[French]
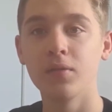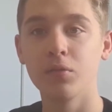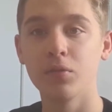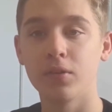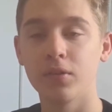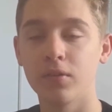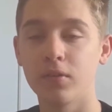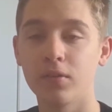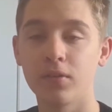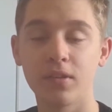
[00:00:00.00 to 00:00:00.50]

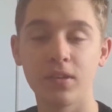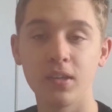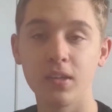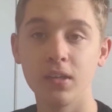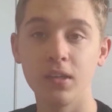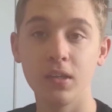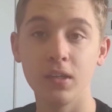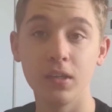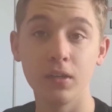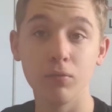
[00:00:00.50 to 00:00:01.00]
Euh,
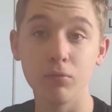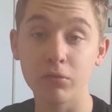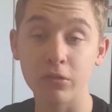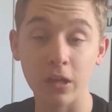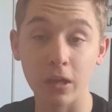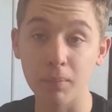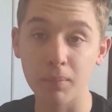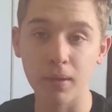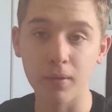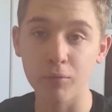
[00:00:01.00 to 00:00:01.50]
si vous
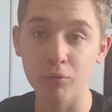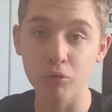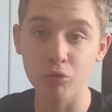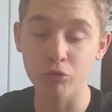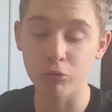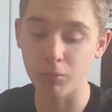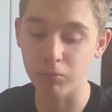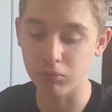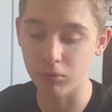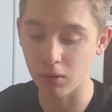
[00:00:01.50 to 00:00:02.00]
n'avez pas vu,
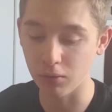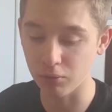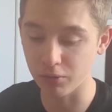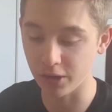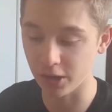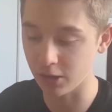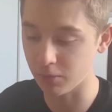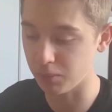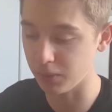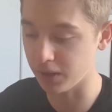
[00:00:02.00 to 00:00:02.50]
je vais pouvoir
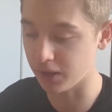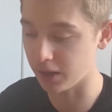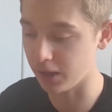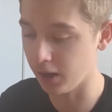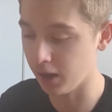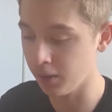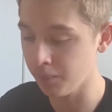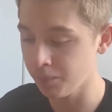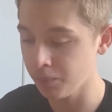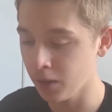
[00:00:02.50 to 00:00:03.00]
vous expliquer
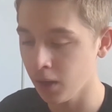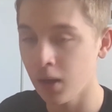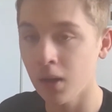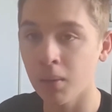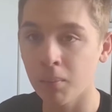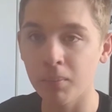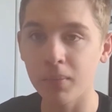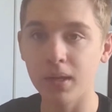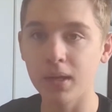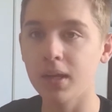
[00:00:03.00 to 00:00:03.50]
là.
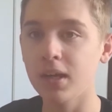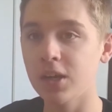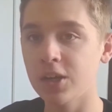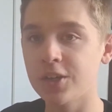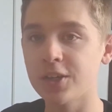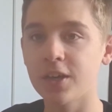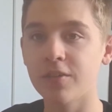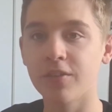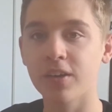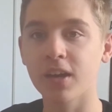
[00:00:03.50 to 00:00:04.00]

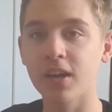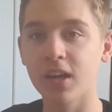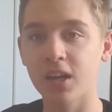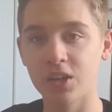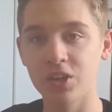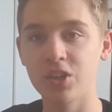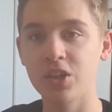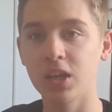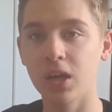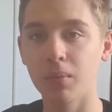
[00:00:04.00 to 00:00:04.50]
Mais j'avais
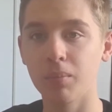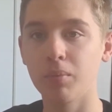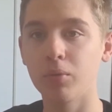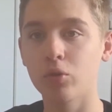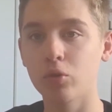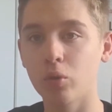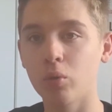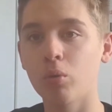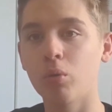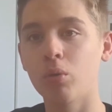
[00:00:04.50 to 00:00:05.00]
réagi un
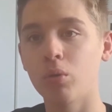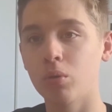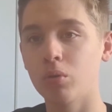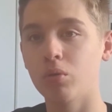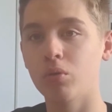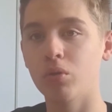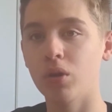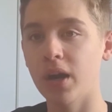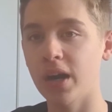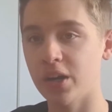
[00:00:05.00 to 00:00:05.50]
peu trop
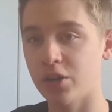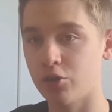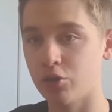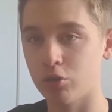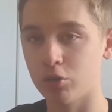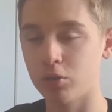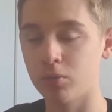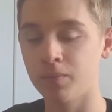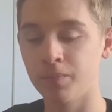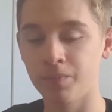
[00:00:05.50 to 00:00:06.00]
euh, à
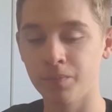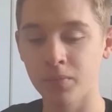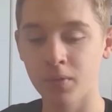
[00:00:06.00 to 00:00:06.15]
chaud.